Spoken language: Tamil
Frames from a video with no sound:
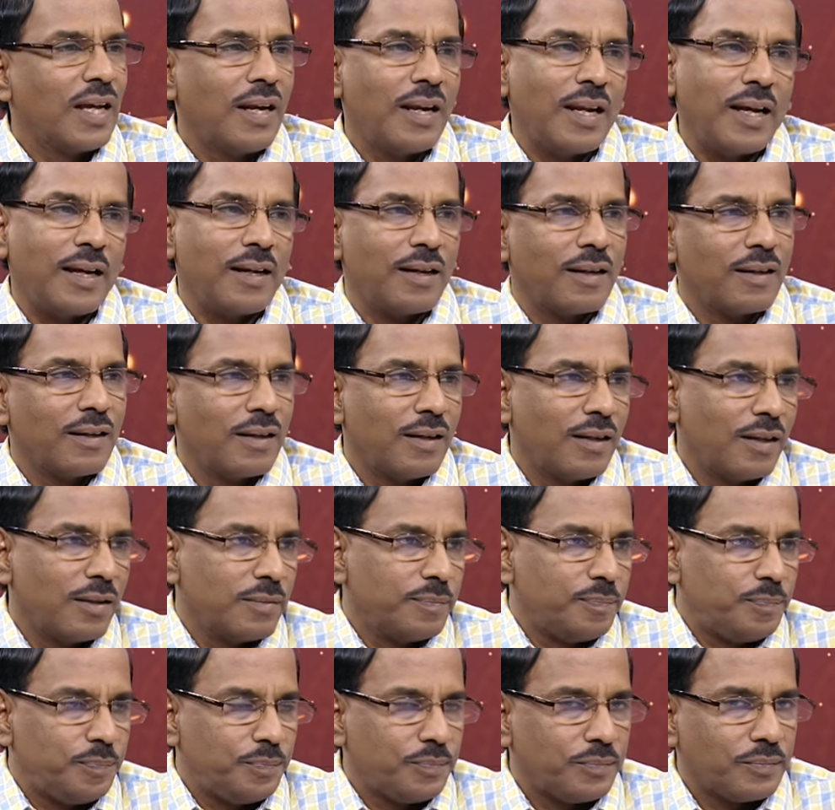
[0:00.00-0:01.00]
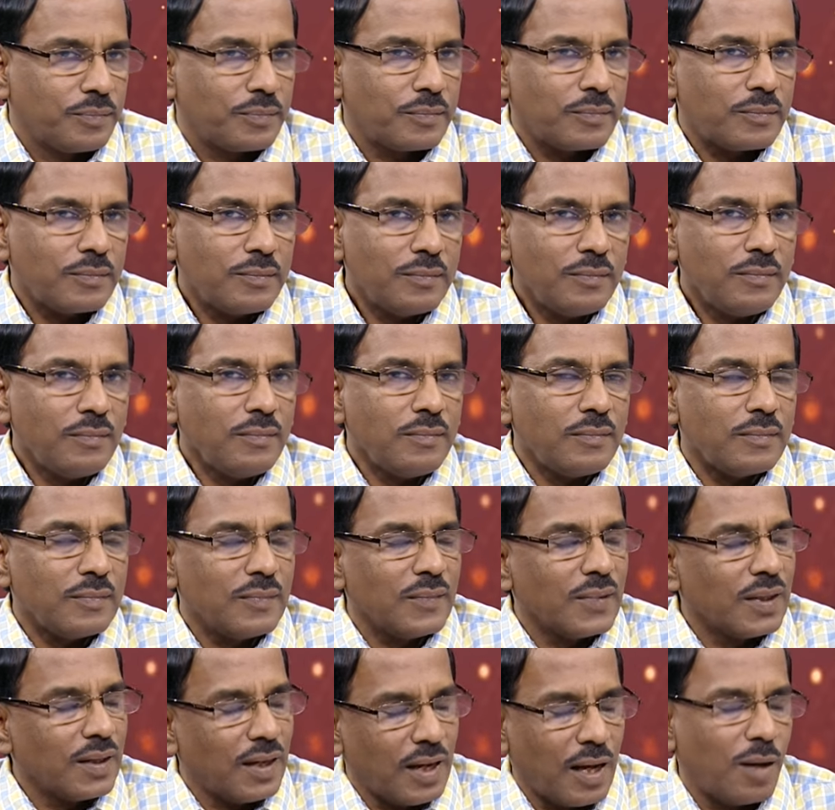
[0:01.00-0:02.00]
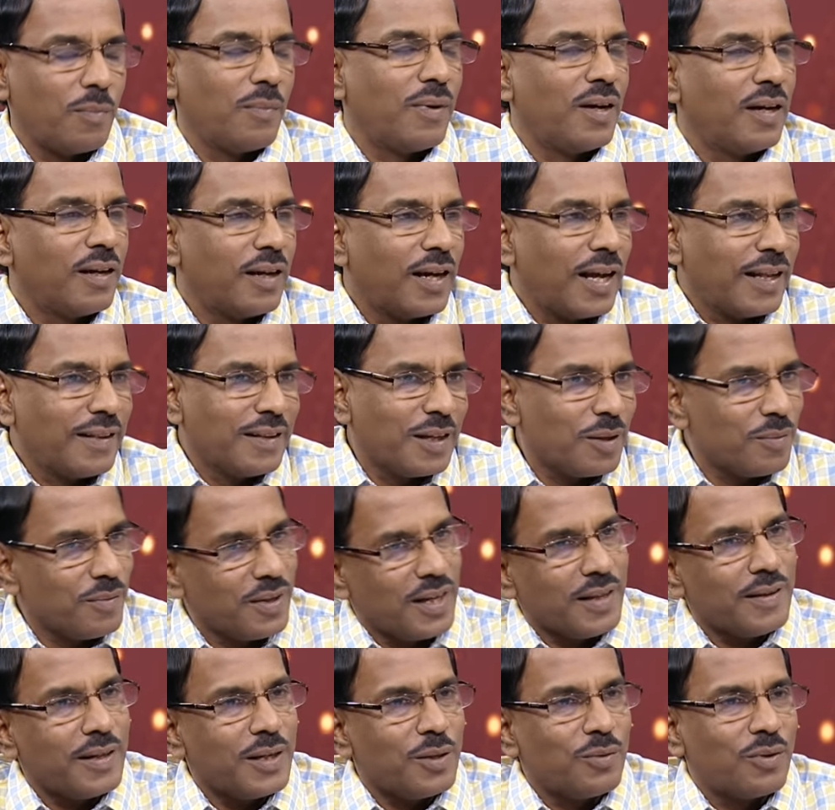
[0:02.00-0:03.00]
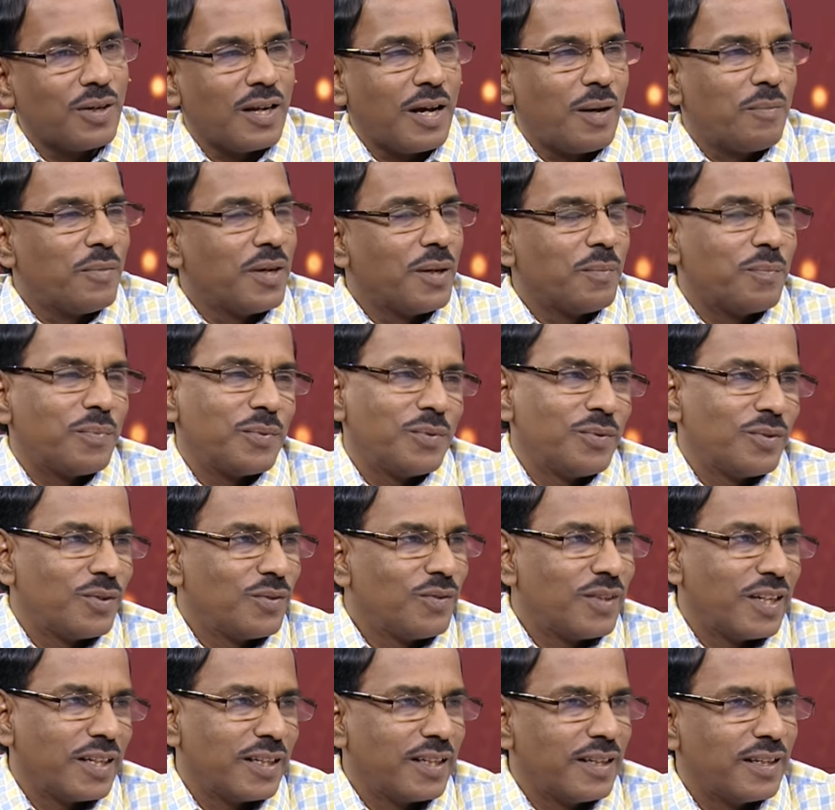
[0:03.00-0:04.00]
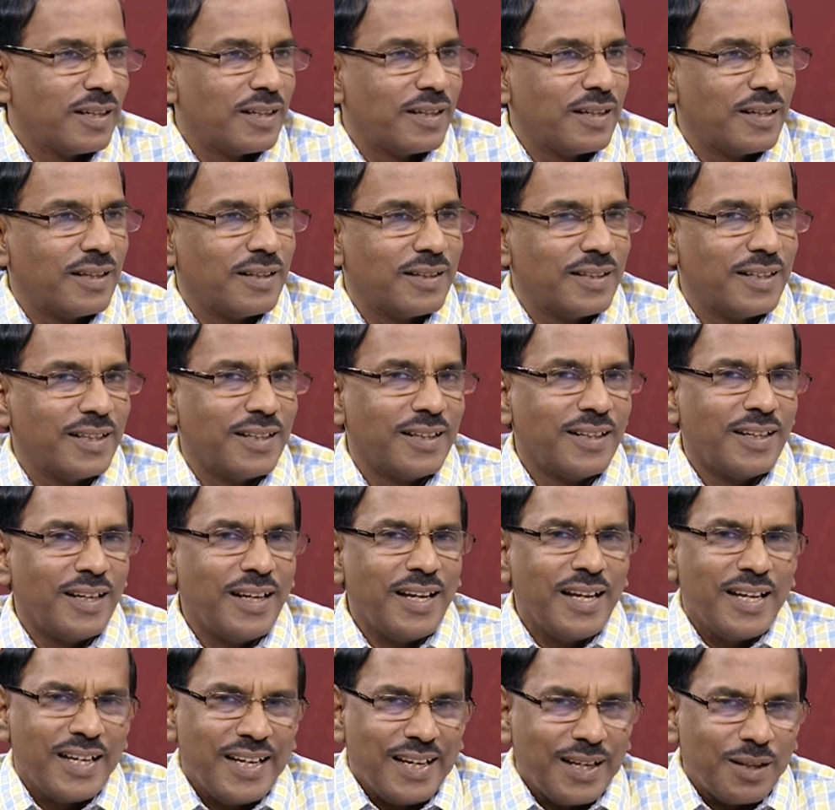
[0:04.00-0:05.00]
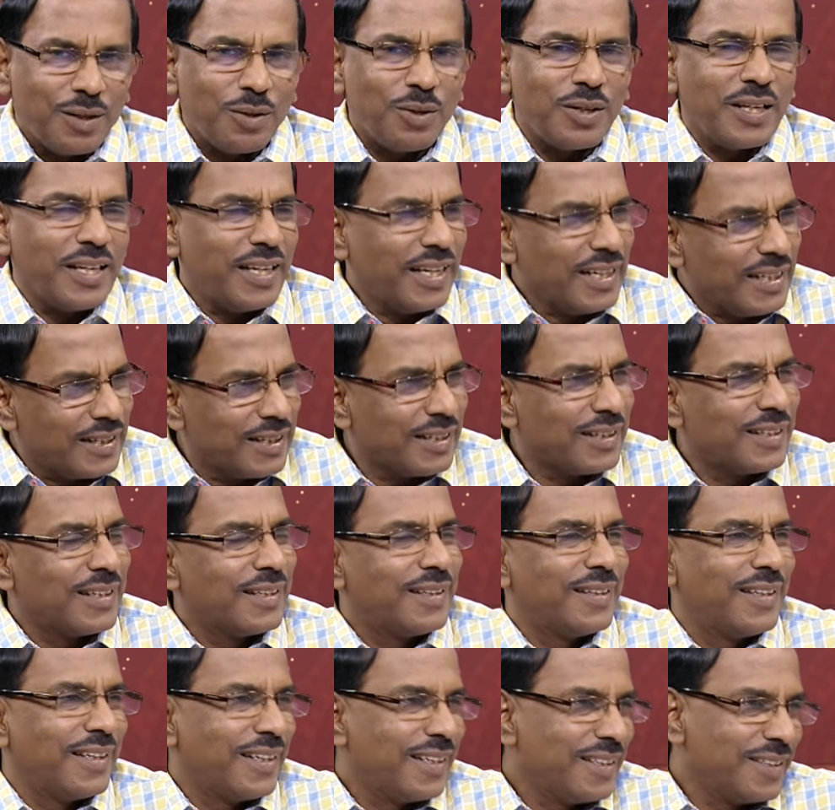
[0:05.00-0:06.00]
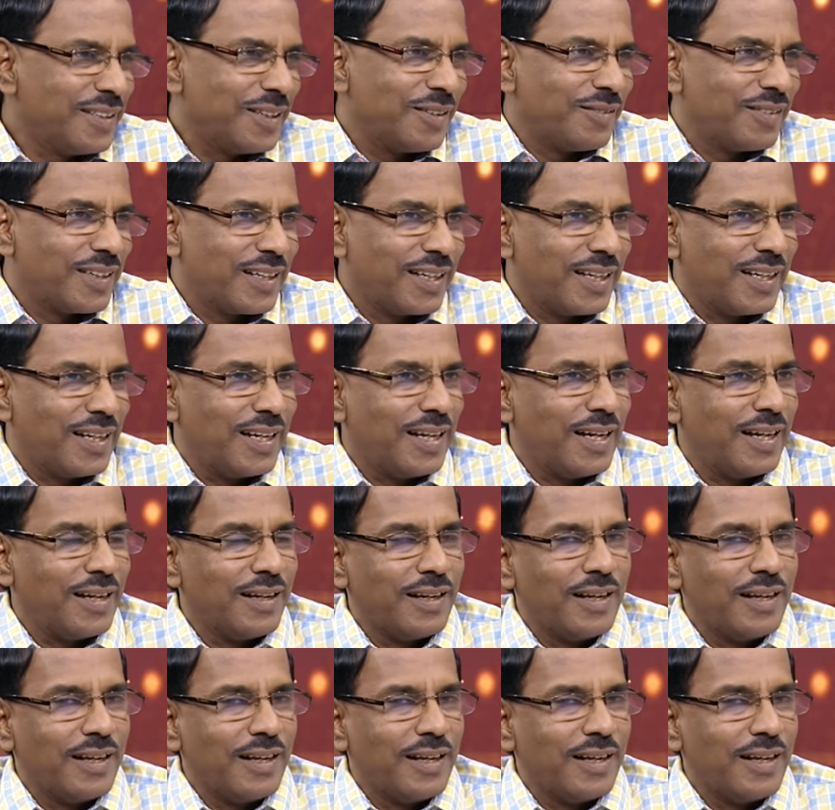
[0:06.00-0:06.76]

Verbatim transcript: எல்லா இடங்களிலும் உலக நாடுகளில் இல்லாமல் அந்த மாதிரி ஒரு அமைப்பு உருவாகி இருக்கிறது ஏதோ எங்களுக்கு தெரிஞ்ச வகையில்